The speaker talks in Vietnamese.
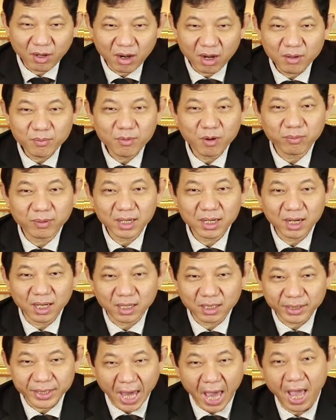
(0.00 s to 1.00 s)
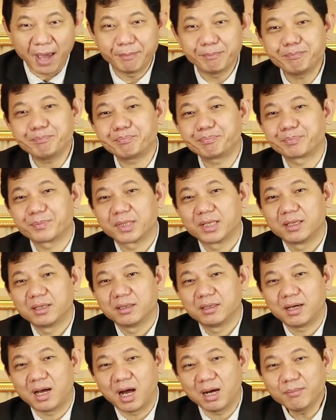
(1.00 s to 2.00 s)
có một cái lực đệm
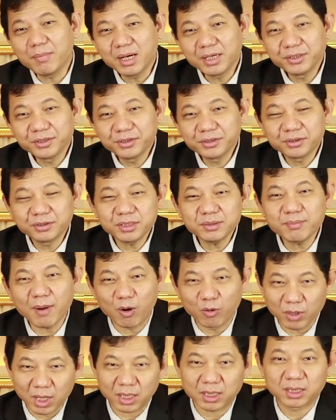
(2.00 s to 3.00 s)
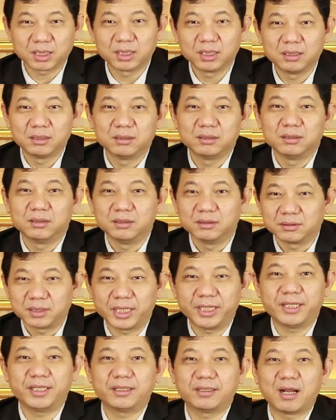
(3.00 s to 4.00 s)
ở bên dưới bầu ngực
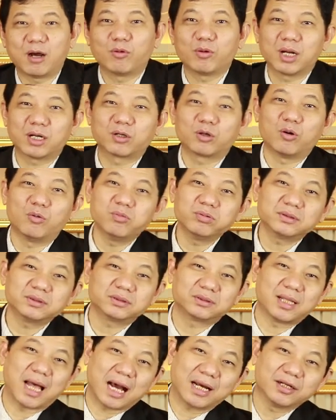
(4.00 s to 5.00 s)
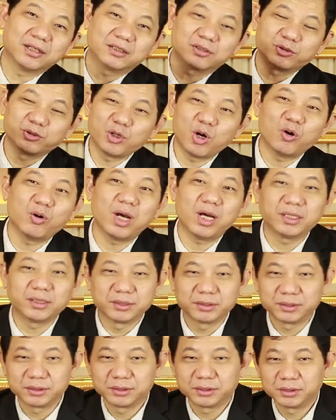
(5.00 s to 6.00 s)
thì đầu ngực cũng đã được nhô lên
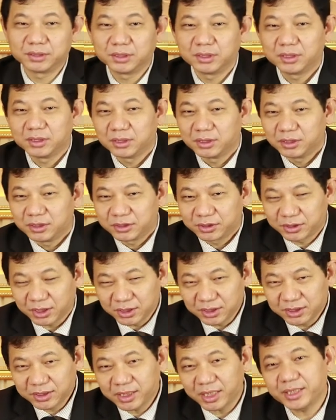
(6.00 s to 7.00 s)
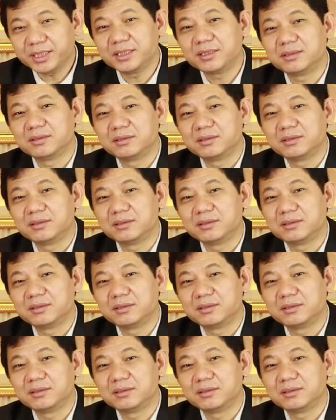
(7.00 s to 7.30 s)
trừ khi